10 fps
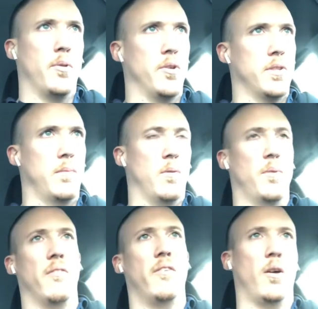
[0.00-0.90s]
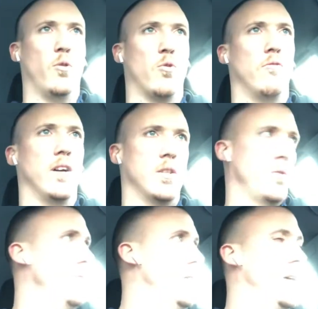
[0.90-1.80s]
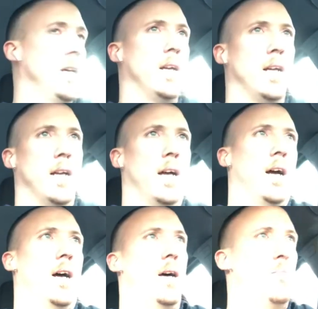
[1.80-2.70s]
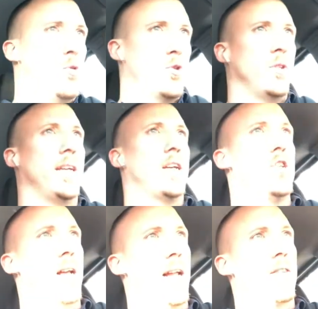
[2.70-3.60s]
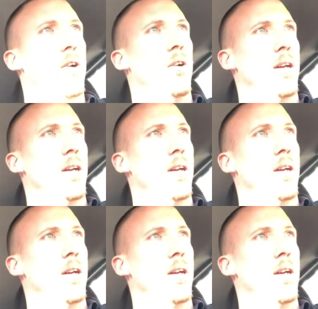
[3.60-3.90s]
potentiellement par faire une reconversion, euh, pour se diriger là-dedans.